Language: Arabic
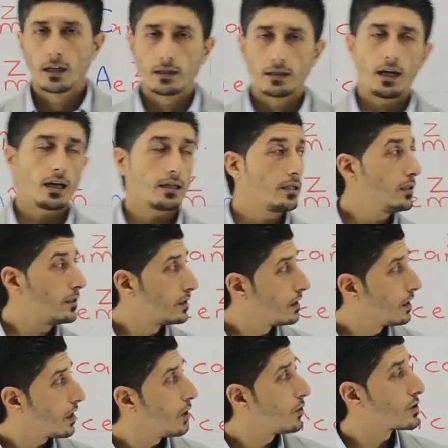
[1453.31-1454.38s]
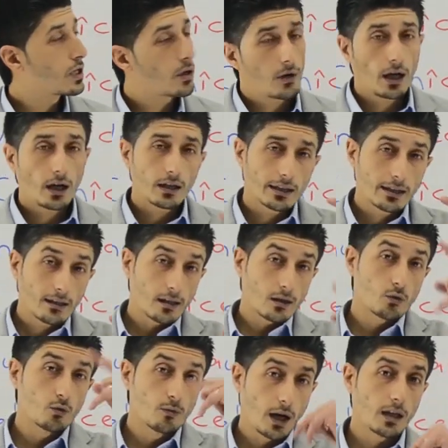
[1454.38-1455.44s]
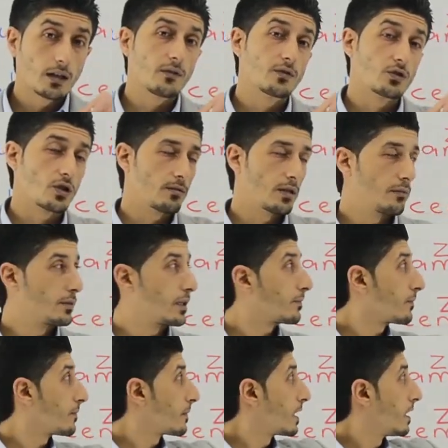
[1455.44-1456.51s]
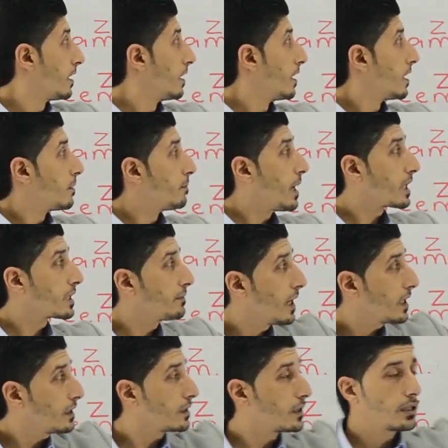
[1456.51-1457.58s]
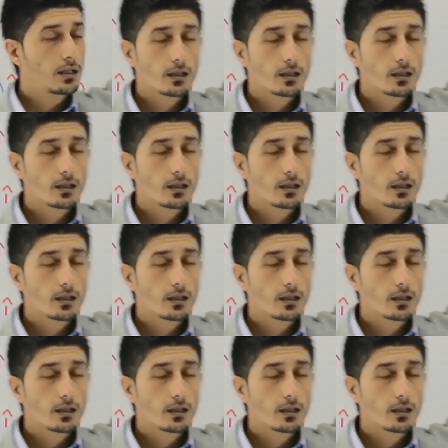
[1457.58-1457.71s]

يعني نقراهم سوا كرروا معي لفظ شباب bakmak